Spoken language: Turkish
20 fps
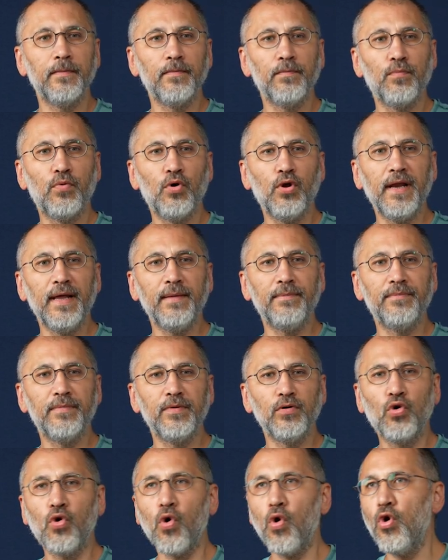böyle
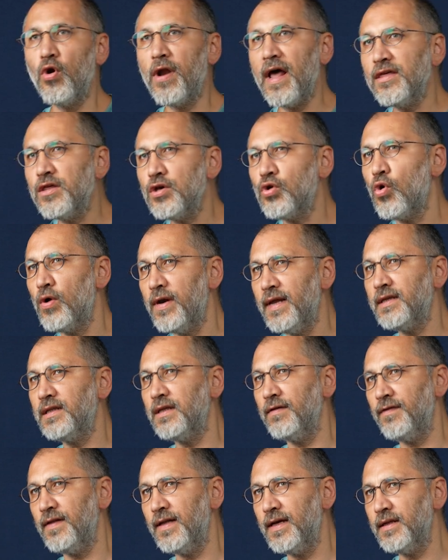öğrenci
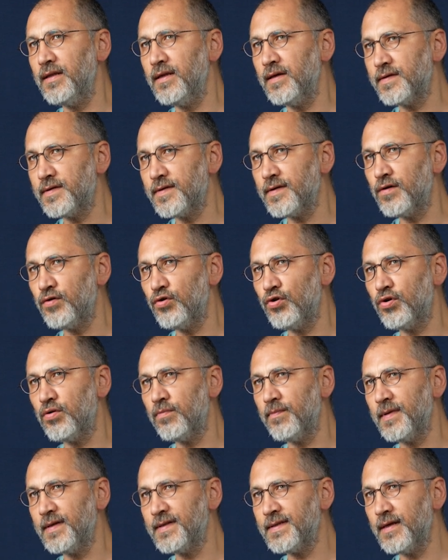kolektiflerini
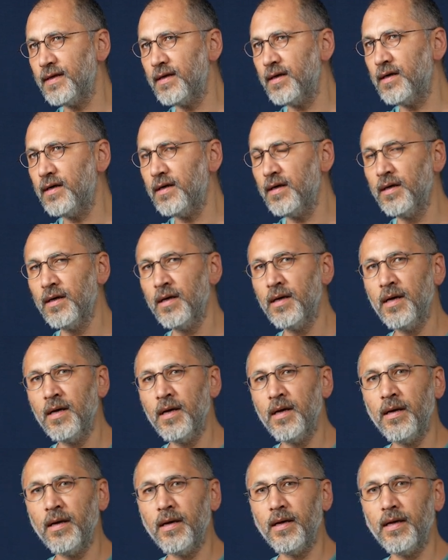hatırlıyorum mesela.
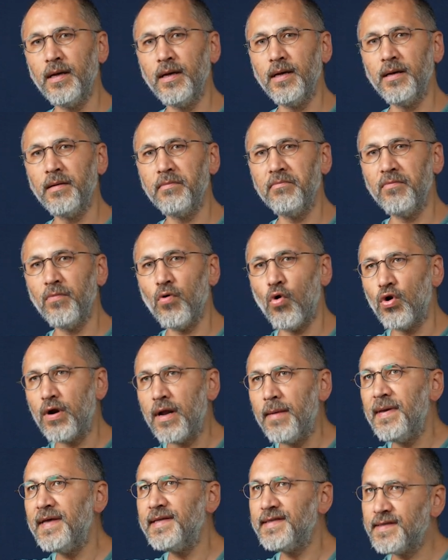E,
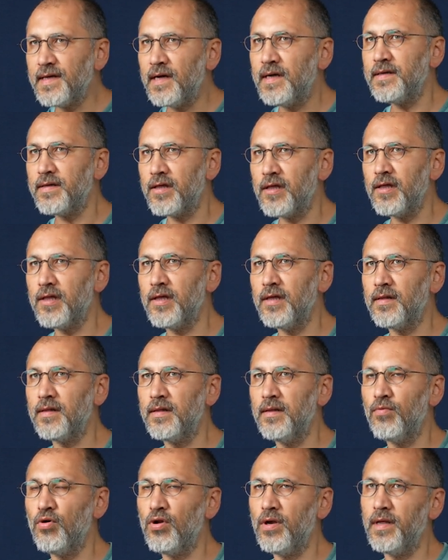ona benzer
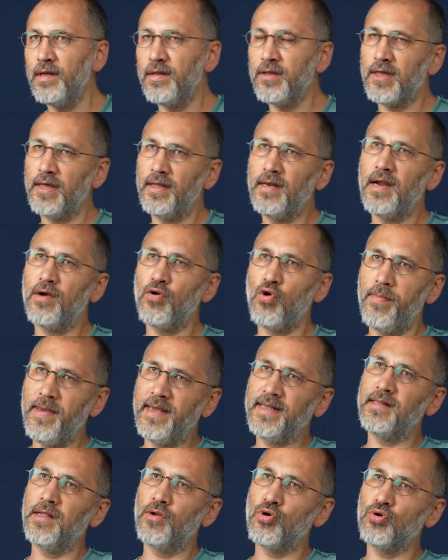çeşitli böyle şeyler,
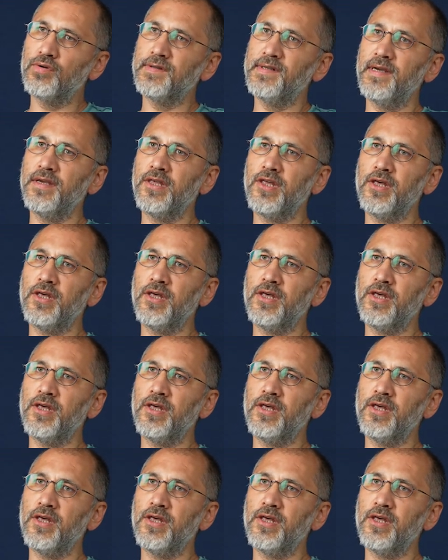öbekler ortaya